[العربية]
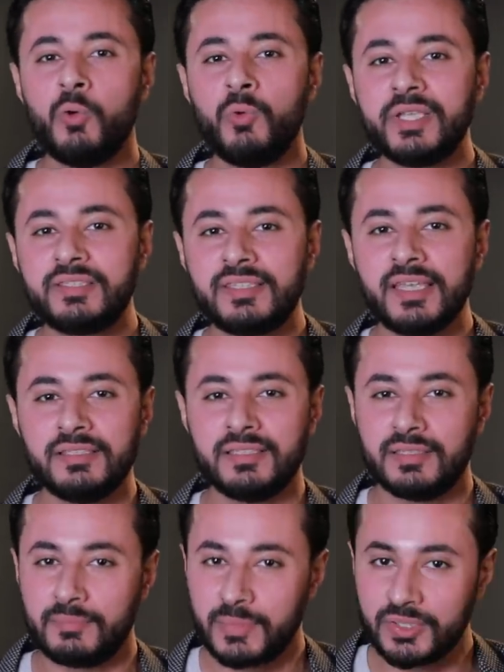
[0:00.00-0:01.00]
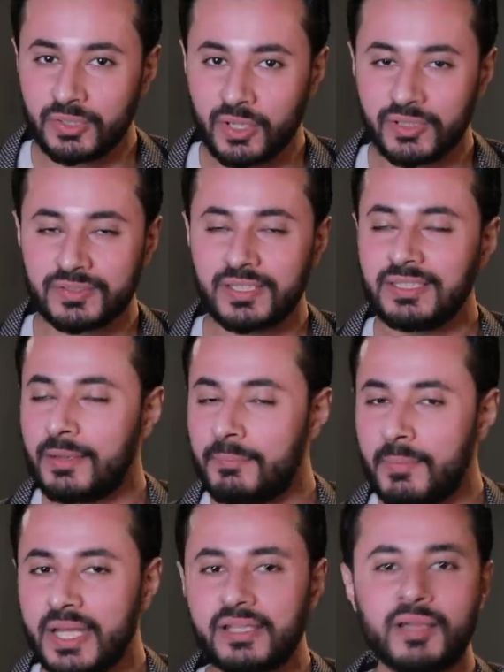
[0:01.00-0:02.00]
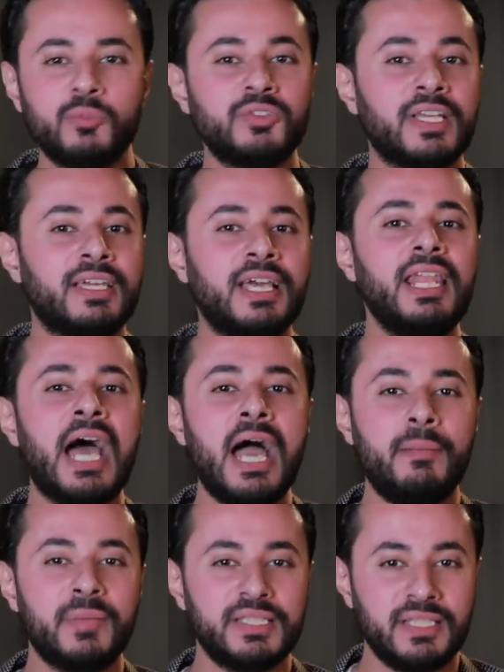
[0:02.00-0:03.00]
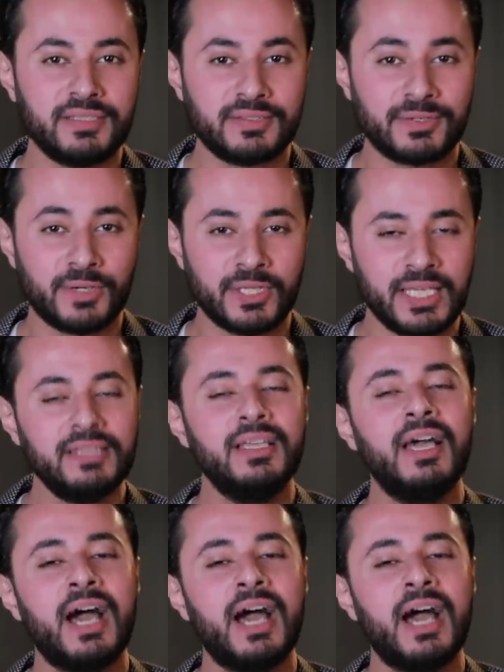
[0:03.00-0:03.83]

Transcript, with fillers: والتاني من رأسيه ماركه مسجله احمد ياسر ريان